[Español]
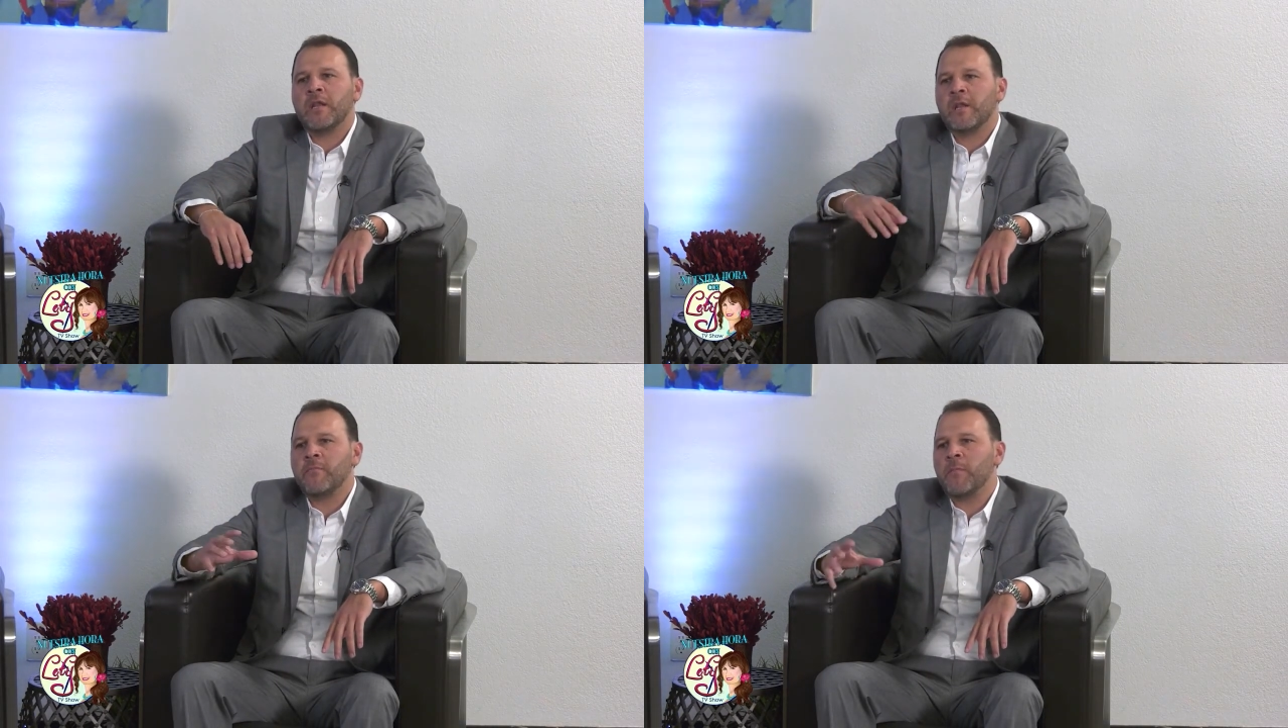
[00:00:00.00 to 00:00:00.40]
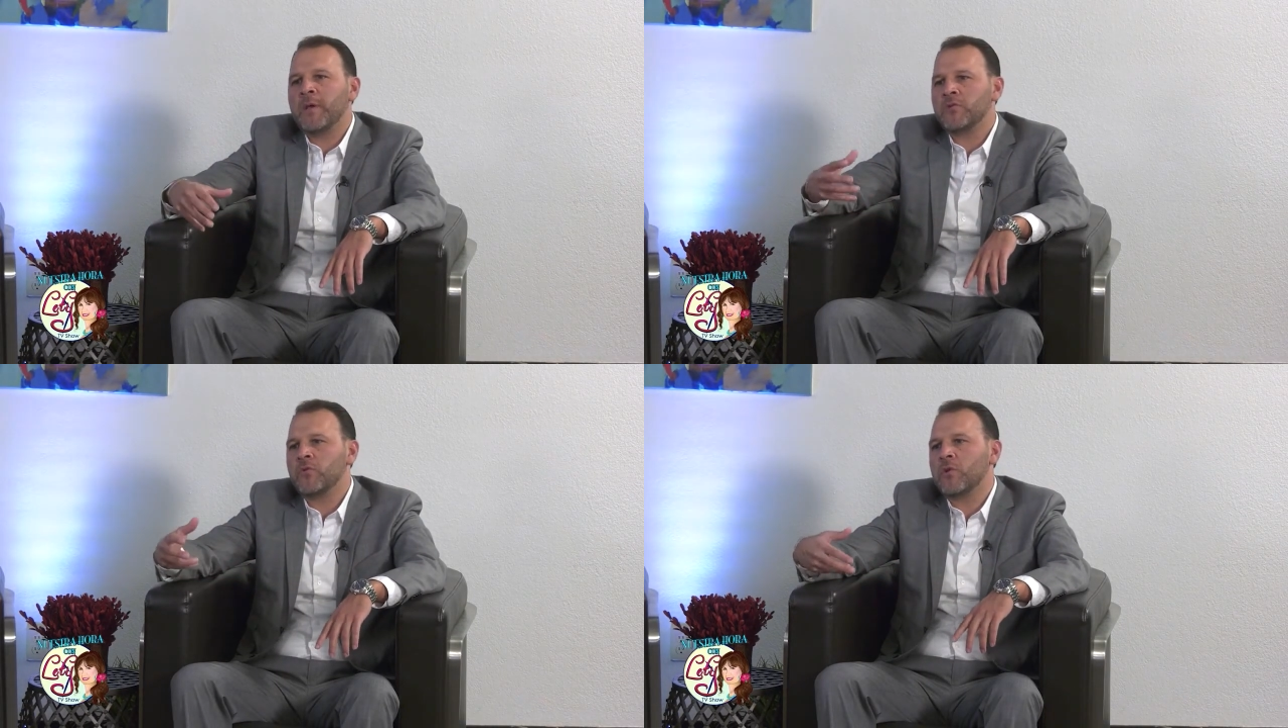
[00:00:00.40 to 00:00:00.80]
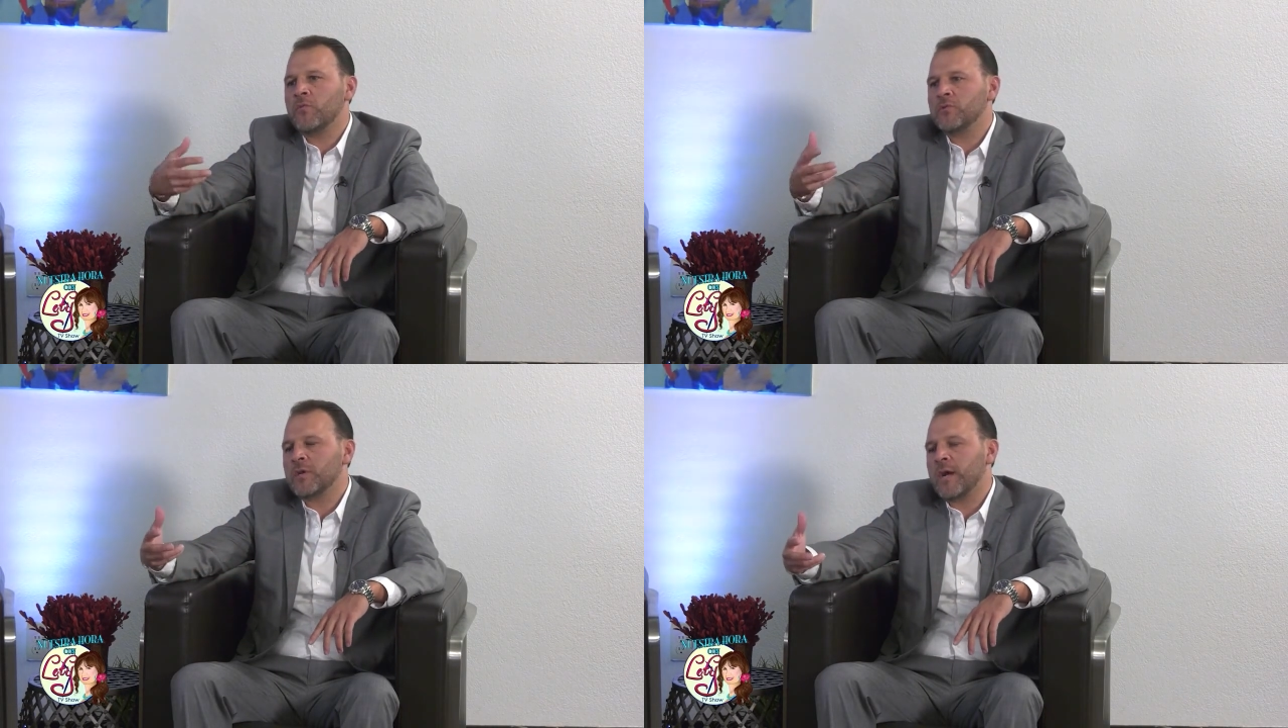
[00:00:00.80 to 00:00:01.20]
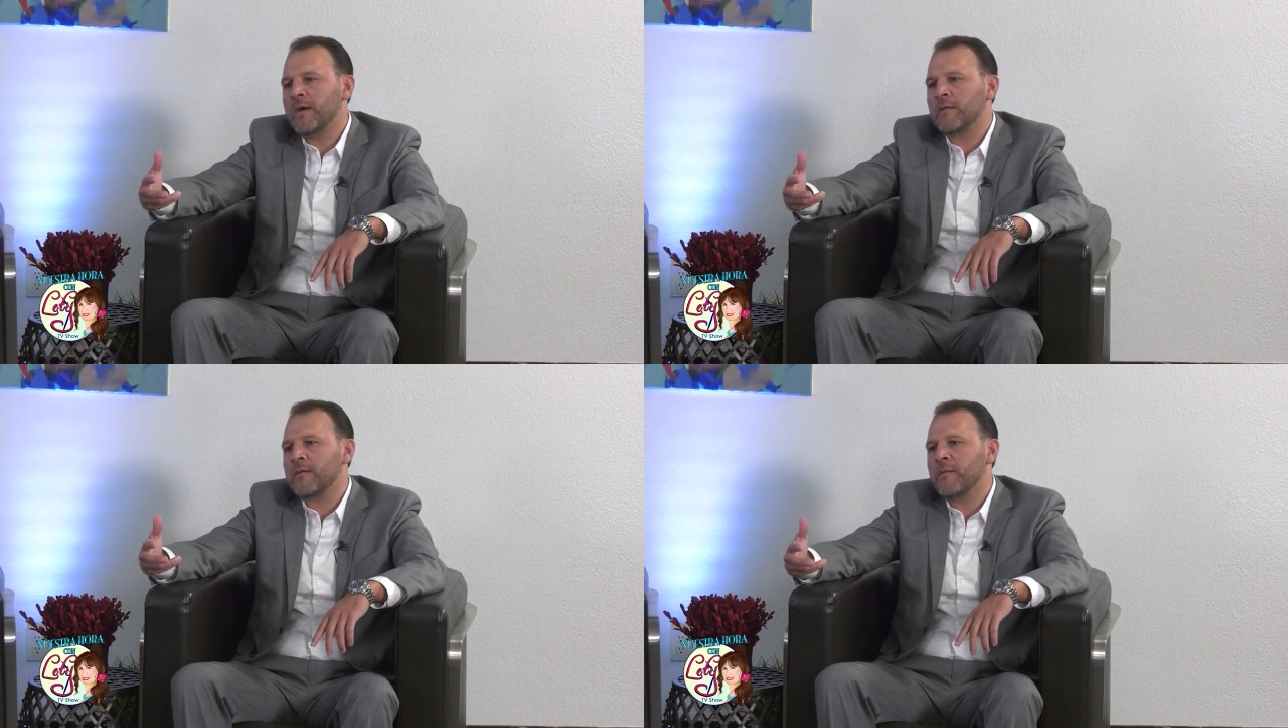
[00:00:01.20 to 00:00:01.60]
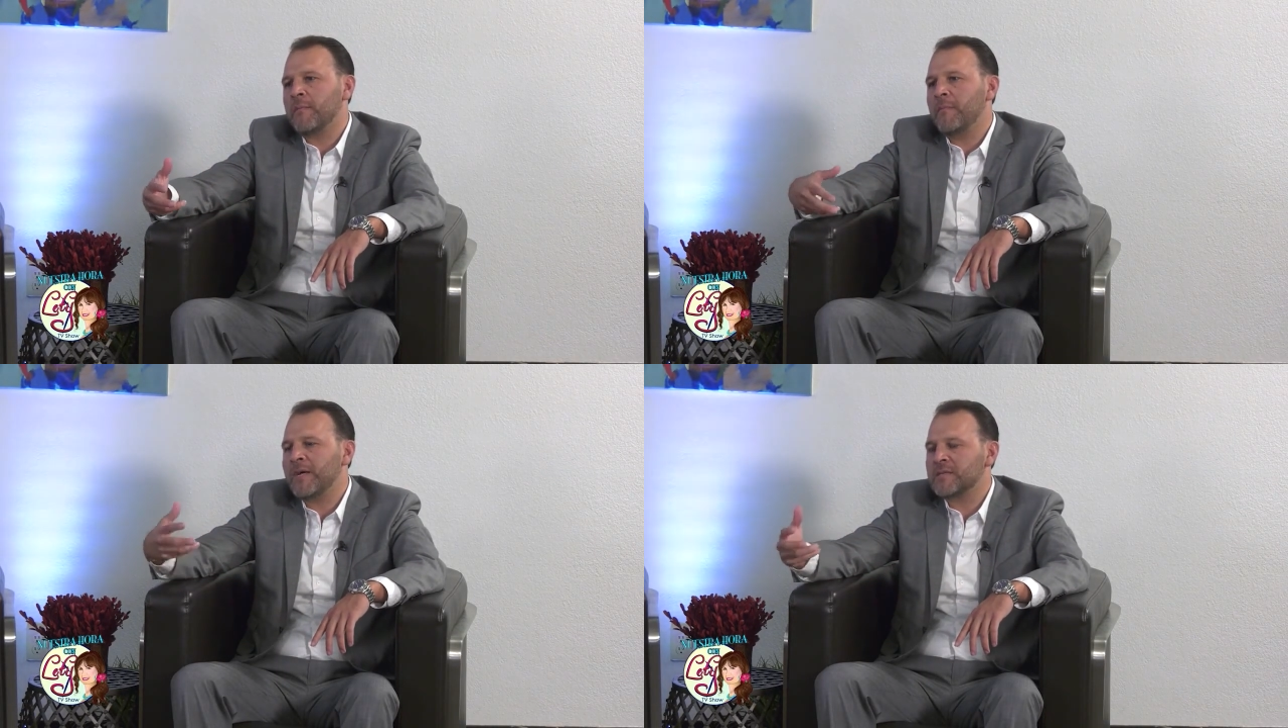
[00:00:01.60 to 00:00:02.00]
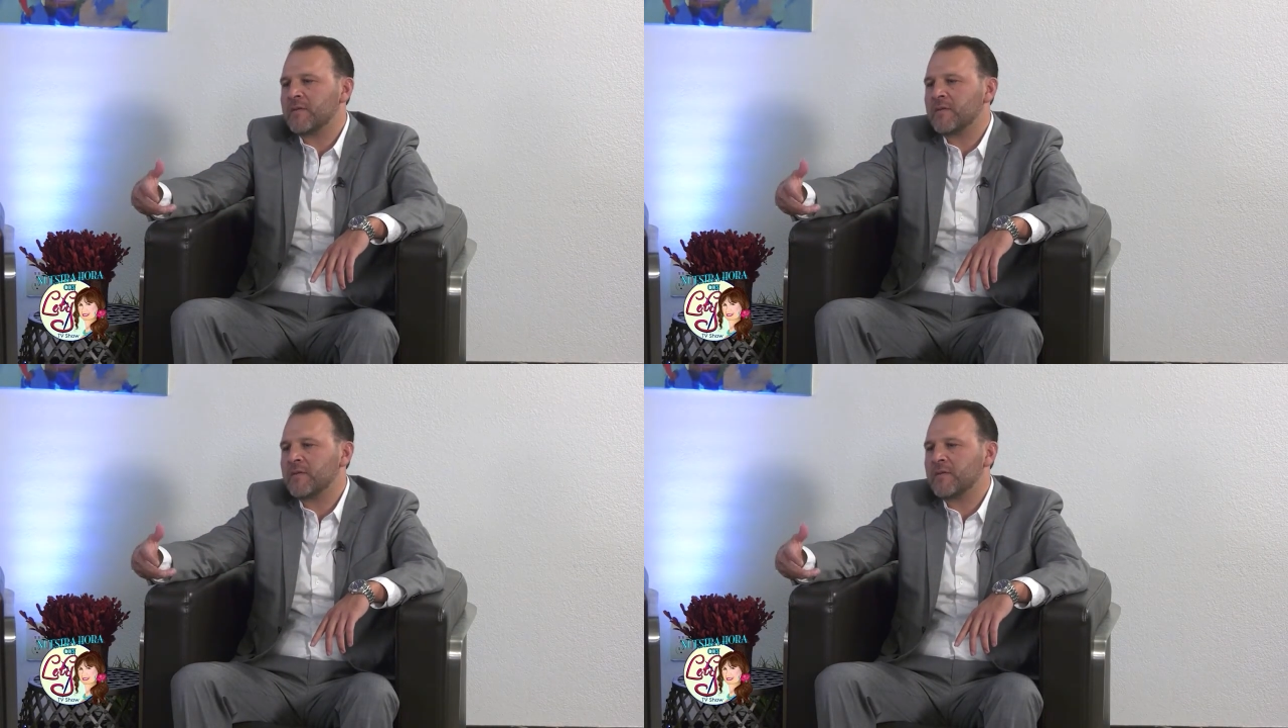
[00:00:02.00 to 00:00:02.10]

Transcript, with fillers: en el momento de buscar más